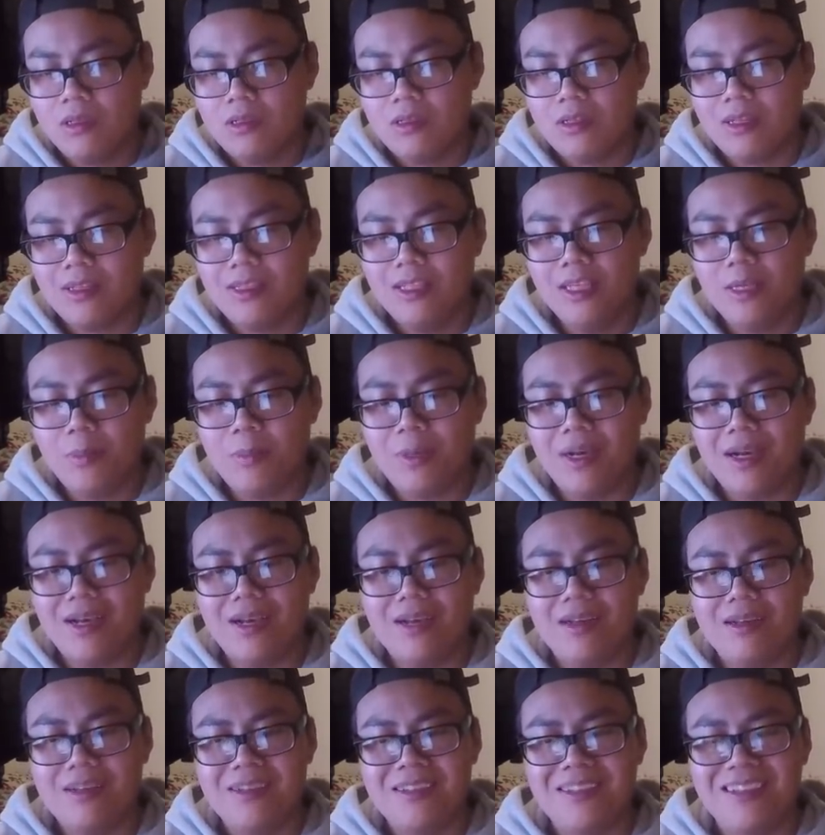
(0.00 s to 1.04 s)
Dann hier ein
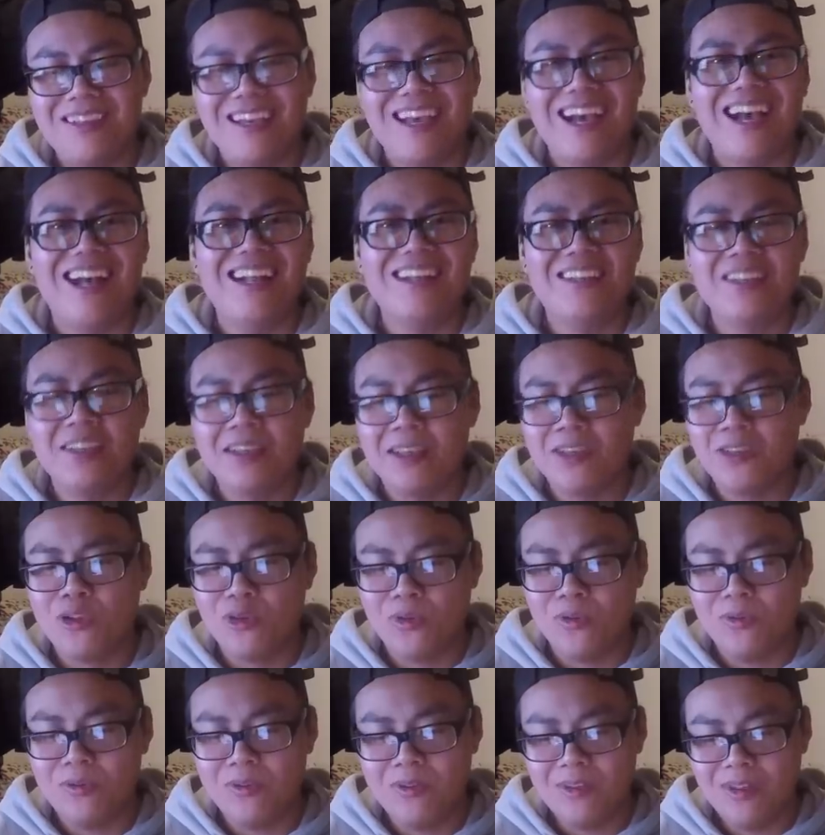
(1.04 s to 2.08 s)
paar alte
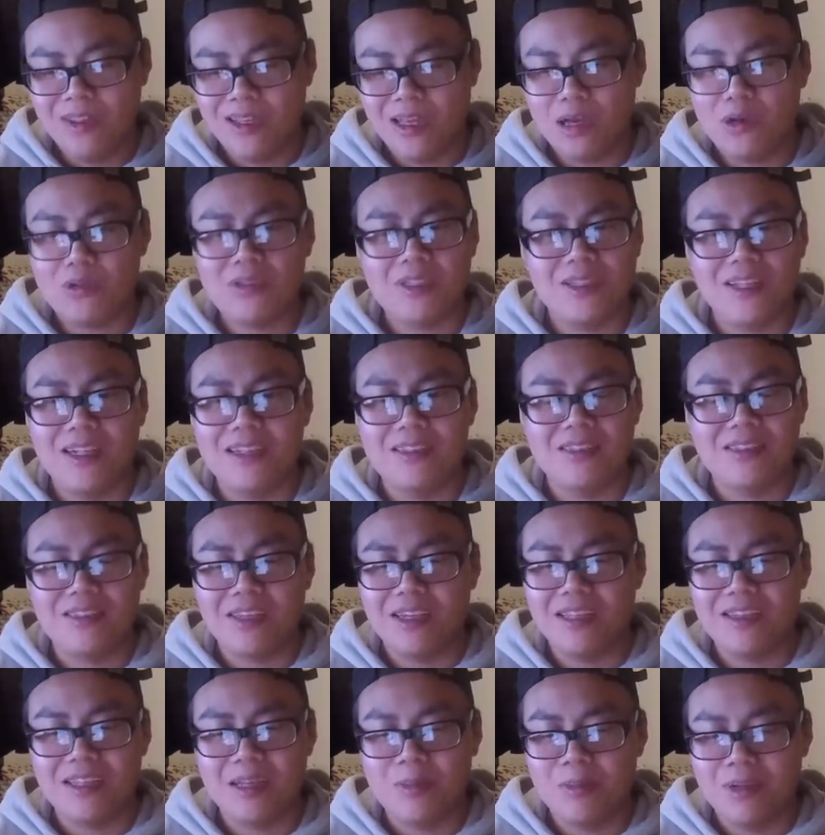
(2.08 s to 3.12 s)
Ganonen aus den alten
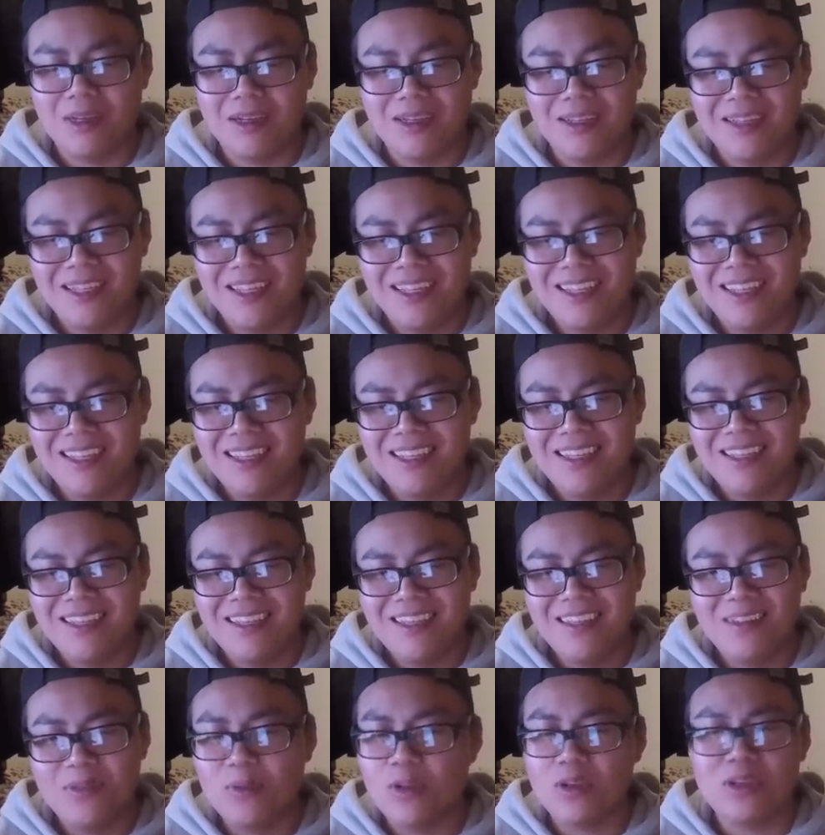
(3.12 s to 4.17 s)
Zeiten, aber
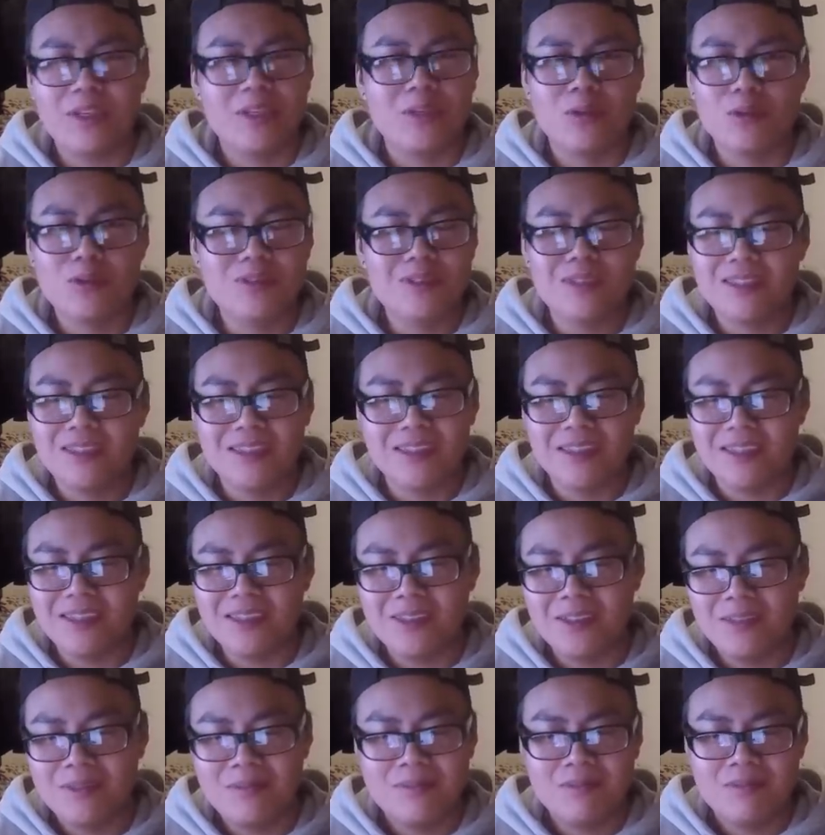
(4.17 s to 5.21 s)
wirklich gut sind die nicht.
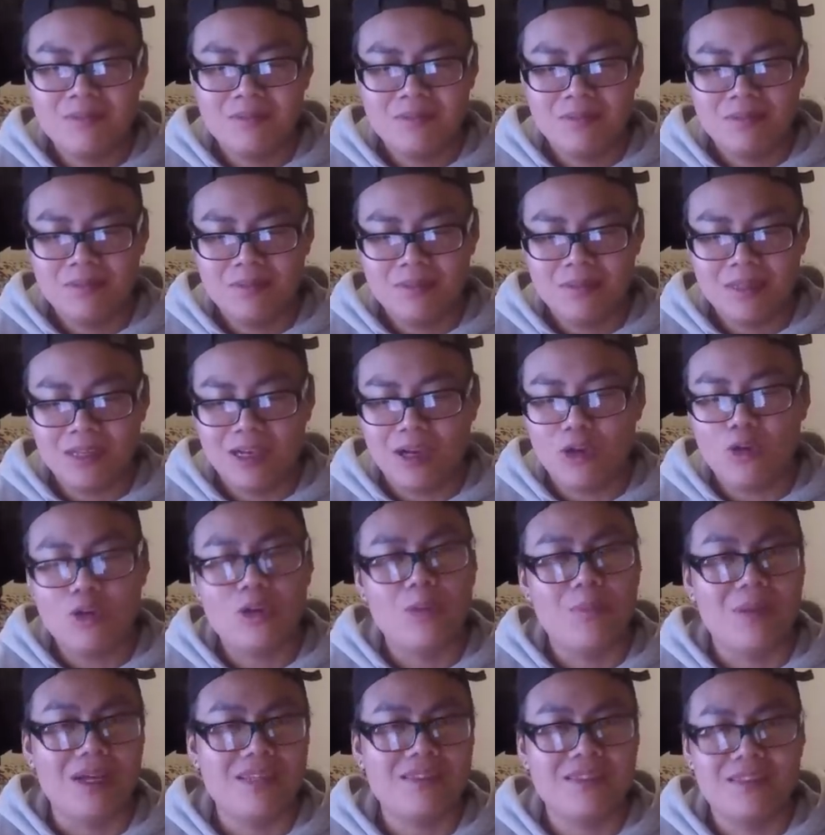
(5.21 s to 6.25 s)
Auch
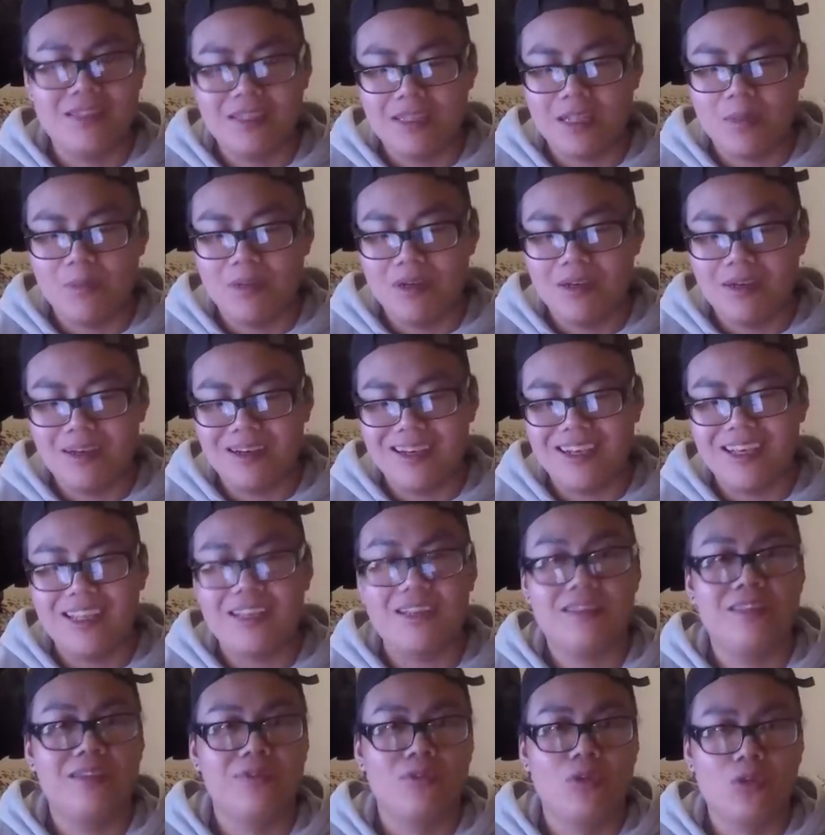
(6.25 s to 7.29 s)
gemaxt nicht, aber
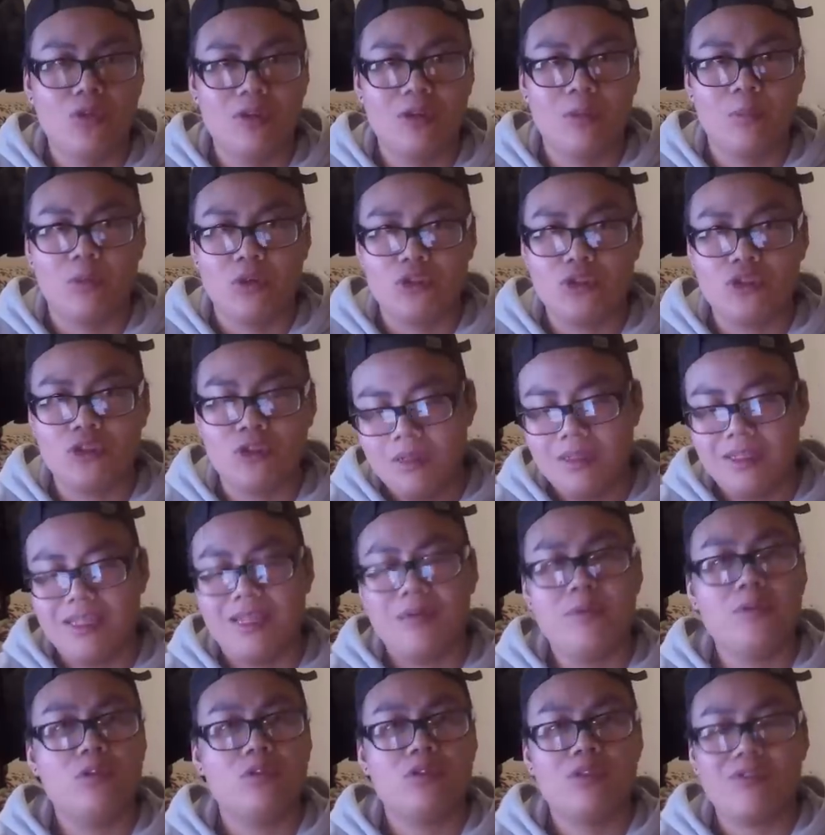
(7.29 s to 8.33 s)
relativ hoch gepusht. Dann
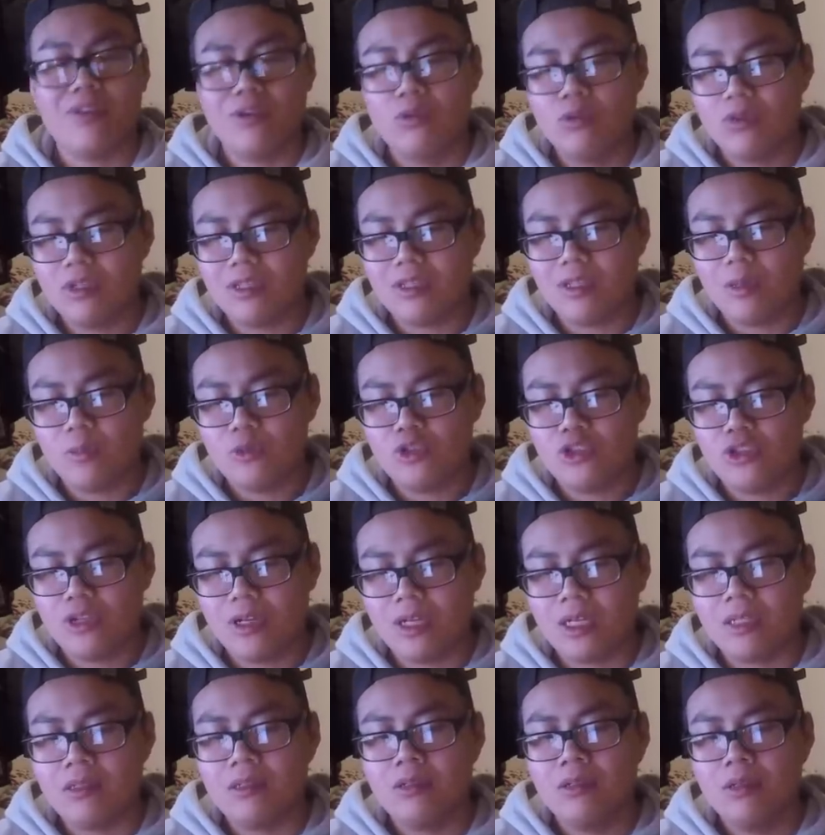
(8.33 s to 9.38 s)
habe ich noch 200 am
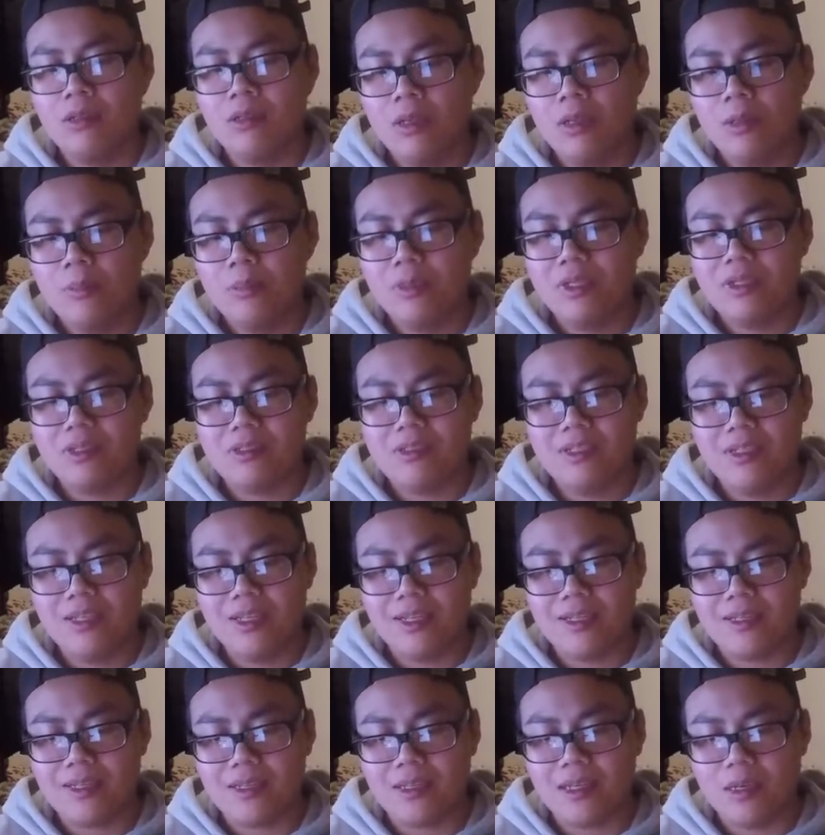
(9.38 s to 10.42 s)
Start mit der c day
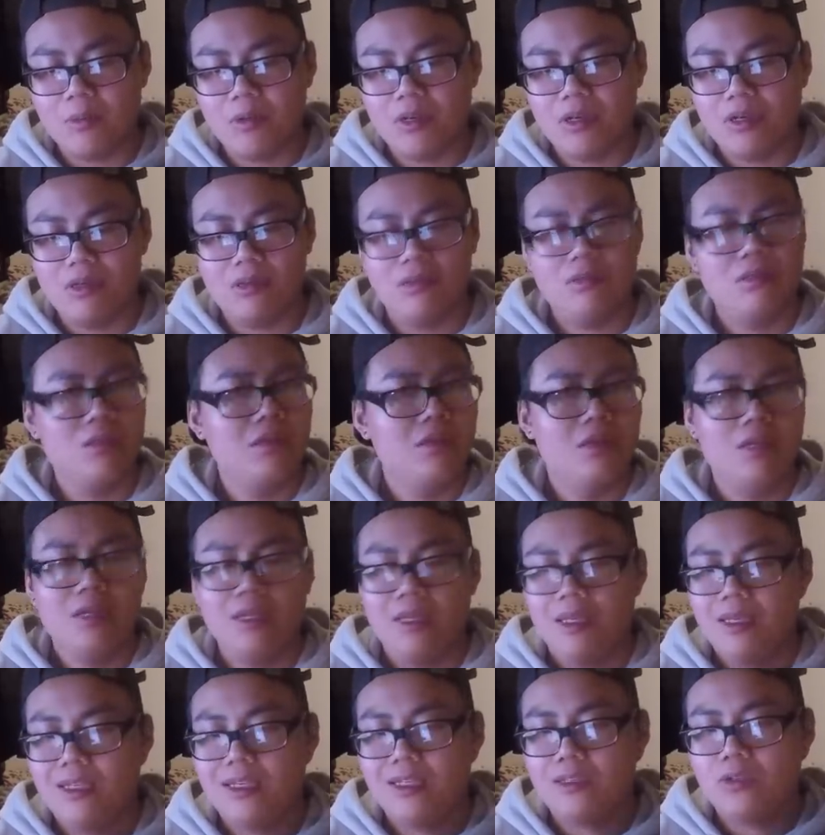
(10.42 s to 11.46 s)
attacke aber
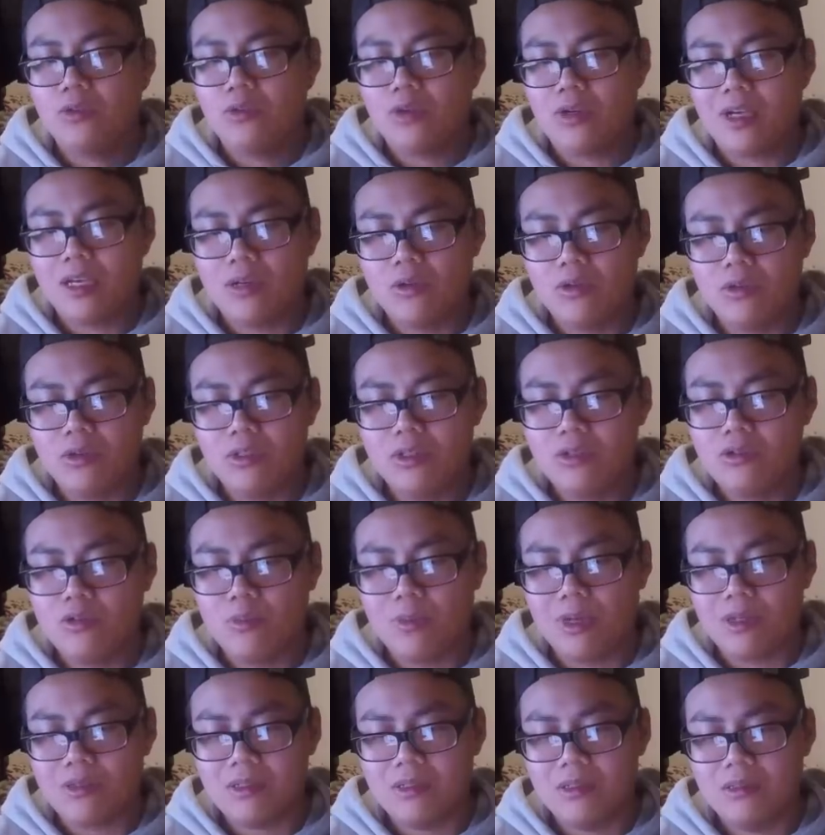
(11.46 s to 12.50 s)
er hatte noch keinen Grund, die zu
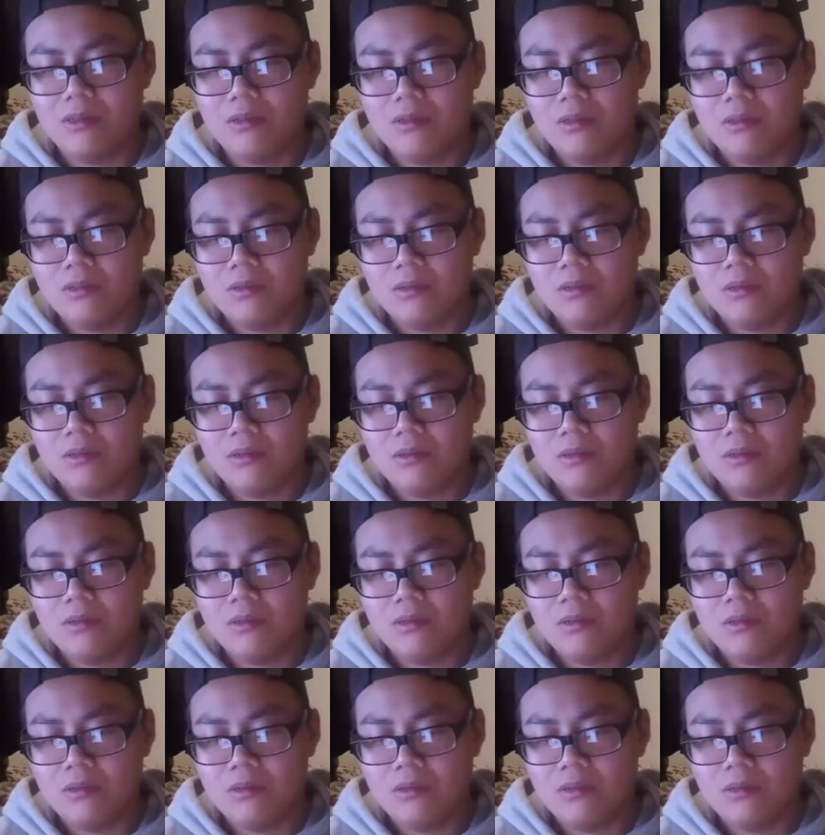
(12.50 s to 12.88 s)
maxen.